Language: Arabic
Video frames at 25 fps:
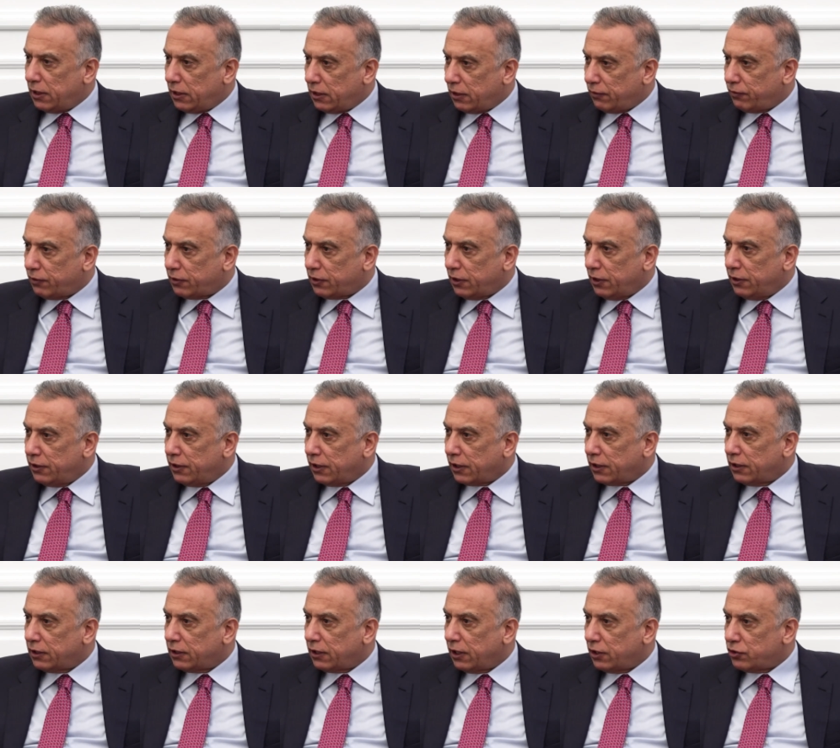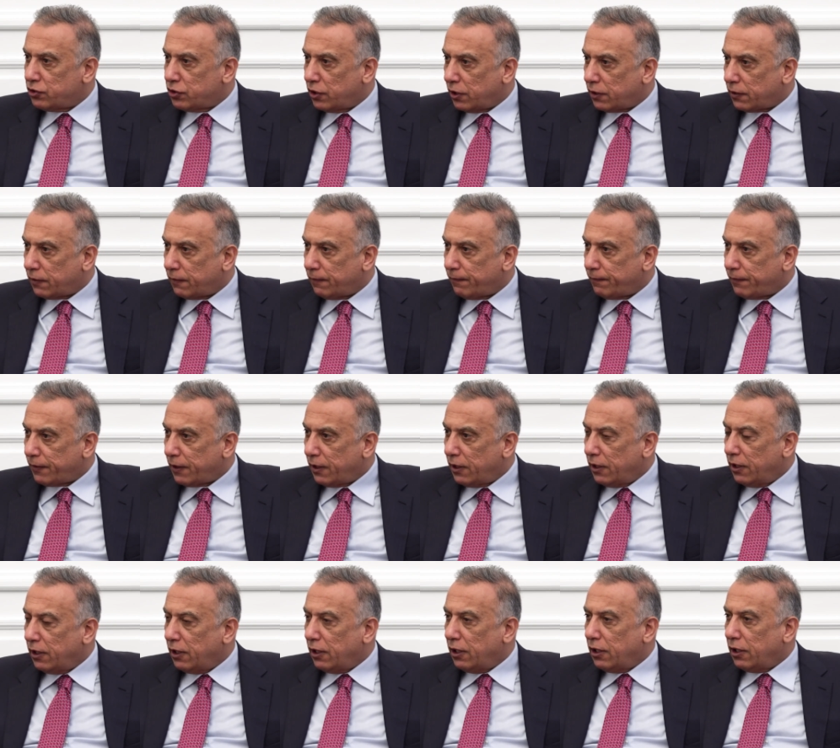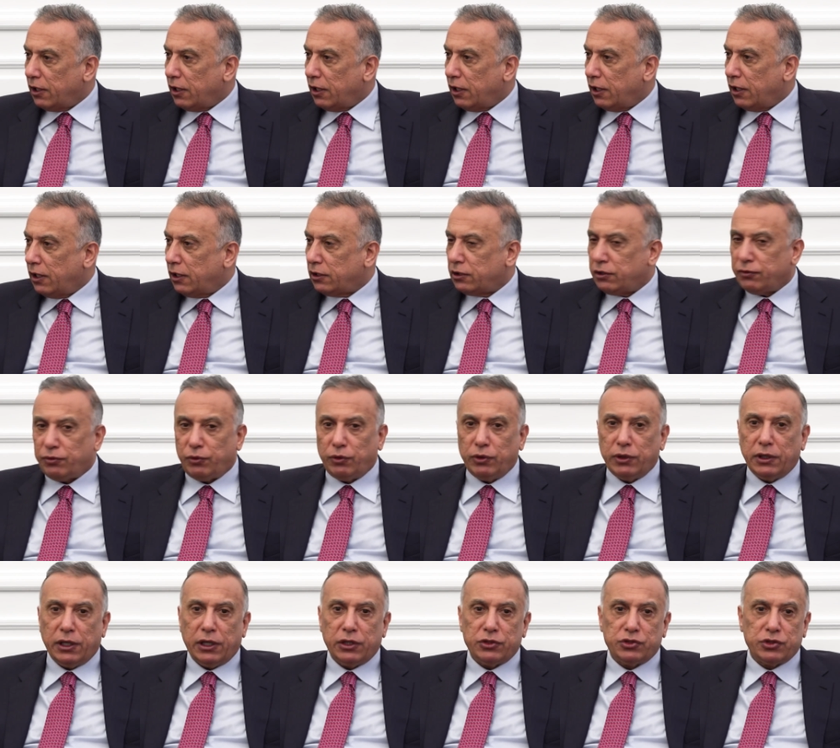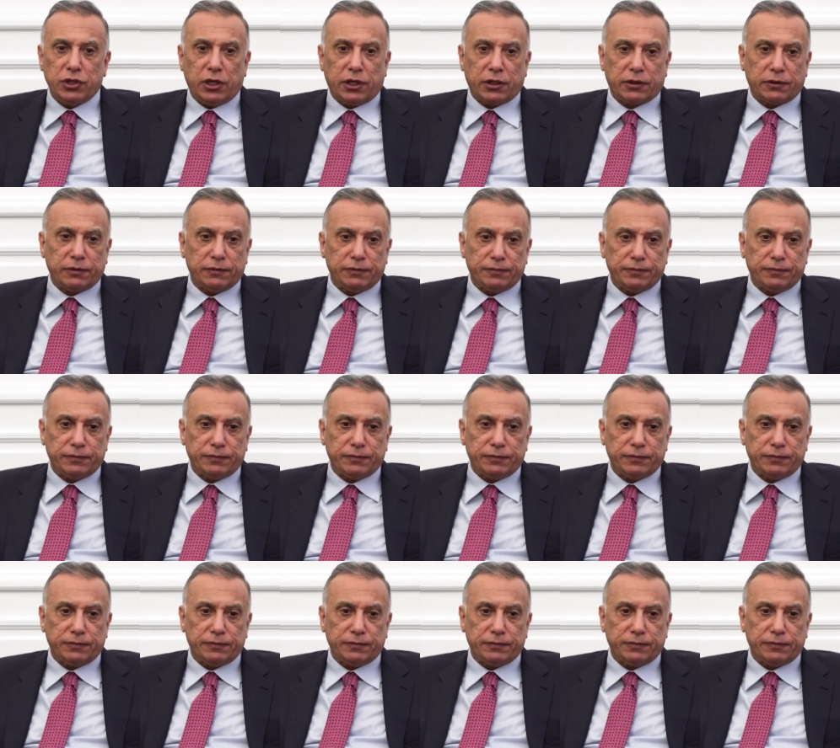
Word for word: عرفت عندك انت ايجار آه، دفعوا له ايجار